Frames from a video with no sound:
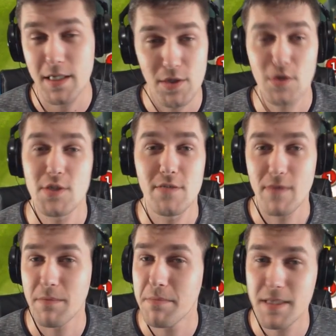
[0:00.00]
я должен
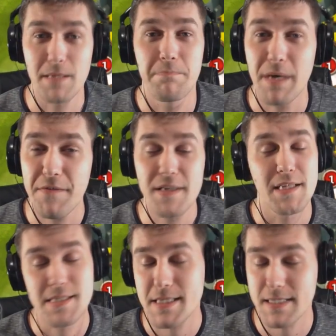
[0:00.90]
вам об этом
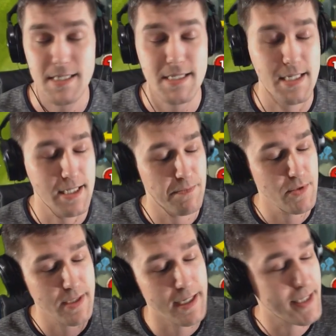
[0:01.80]
поведать, рассказать,
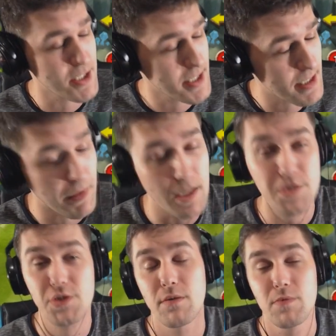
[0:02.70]
допускать даже сам
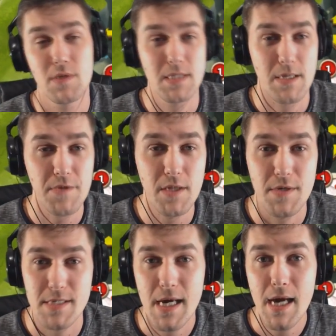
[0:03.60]
Кличко будет
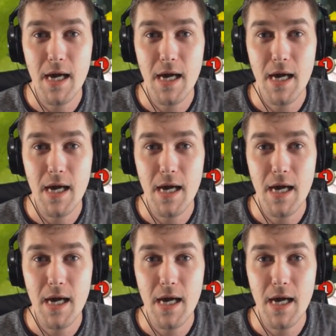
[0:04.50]
завидовать.